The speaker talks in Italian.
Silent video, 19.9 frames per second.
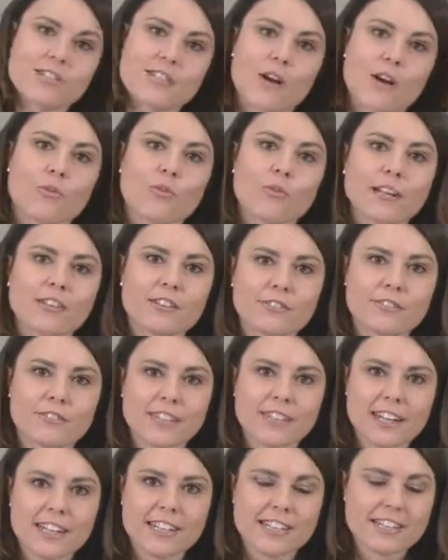sia una
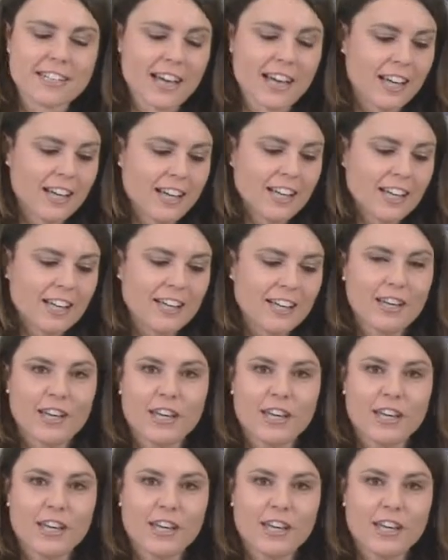differenza eh,